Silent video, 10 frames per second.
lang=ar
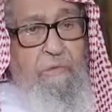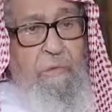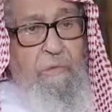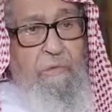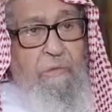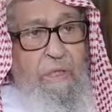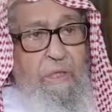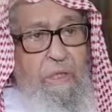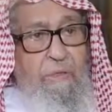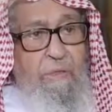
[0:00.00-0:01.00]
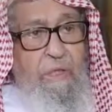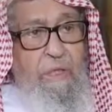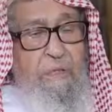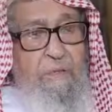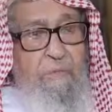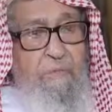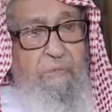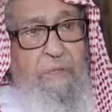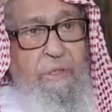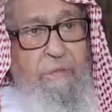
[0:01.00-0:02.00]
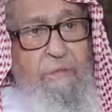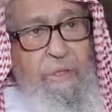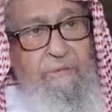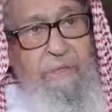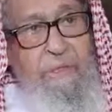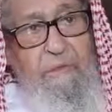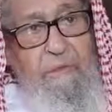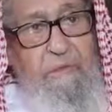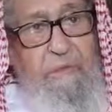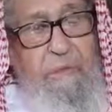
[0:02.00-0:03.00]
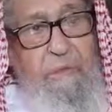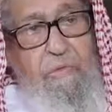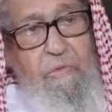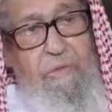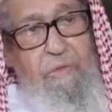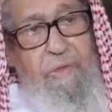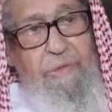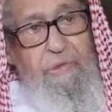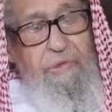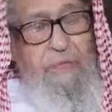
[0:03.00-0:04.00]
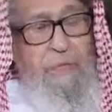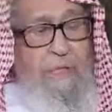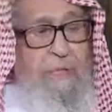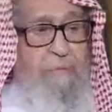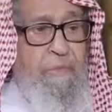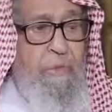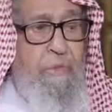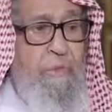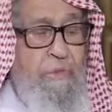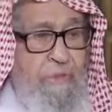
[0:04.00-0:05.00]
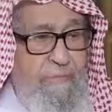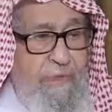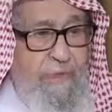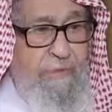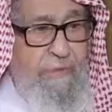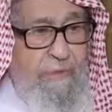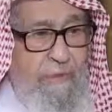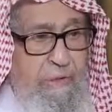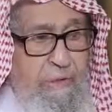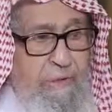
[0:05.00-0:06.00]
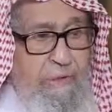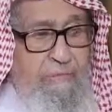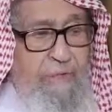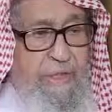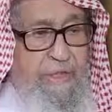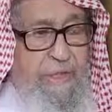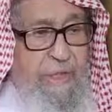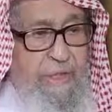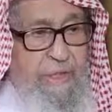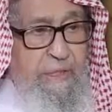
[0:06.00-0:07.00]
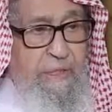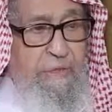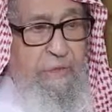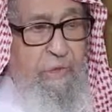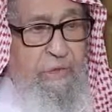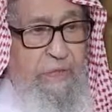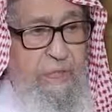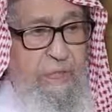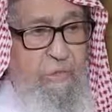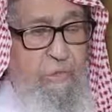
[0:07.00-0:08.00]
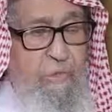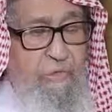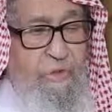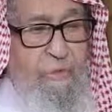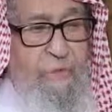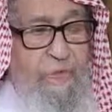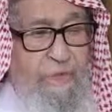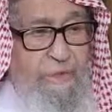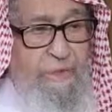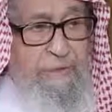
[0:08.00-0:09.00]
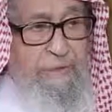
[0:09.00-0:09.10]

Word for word: والمحققون من العلماء يقول يخرج صاعا من قوت البلد من الشيء الذي يقتات في البلد